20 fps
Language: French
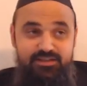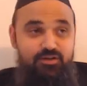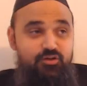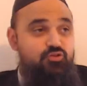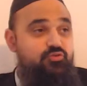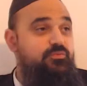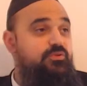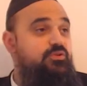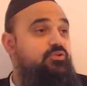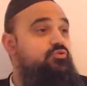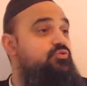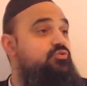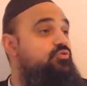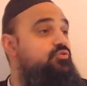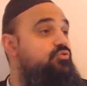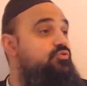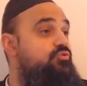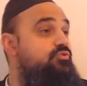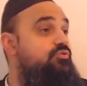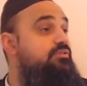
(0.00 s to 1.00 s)
Quand je mets l'eau chaude
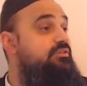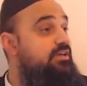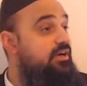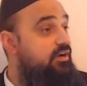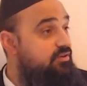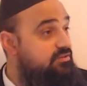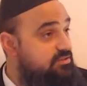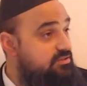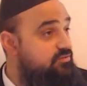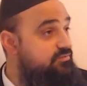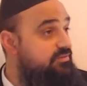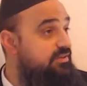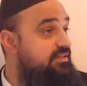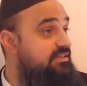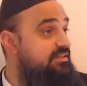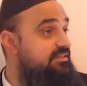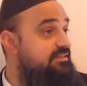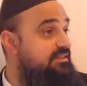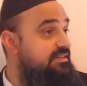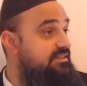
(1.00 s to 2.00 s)
dessus, ça devient
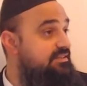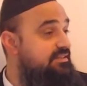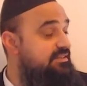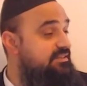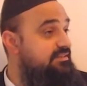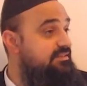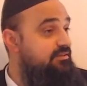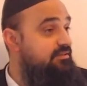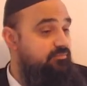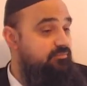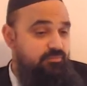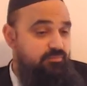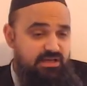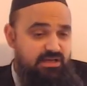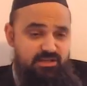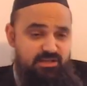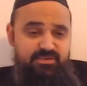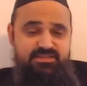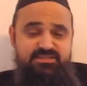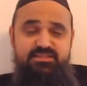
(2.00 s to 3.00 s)
l'état liquide. Mais
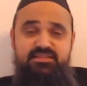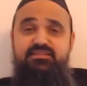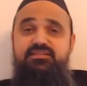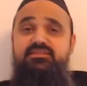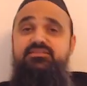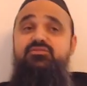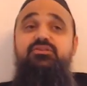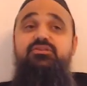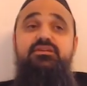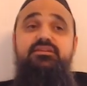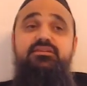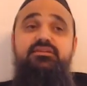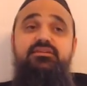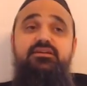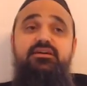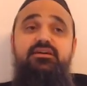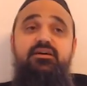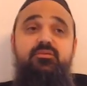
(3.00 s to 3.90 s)
à la base, il était solide.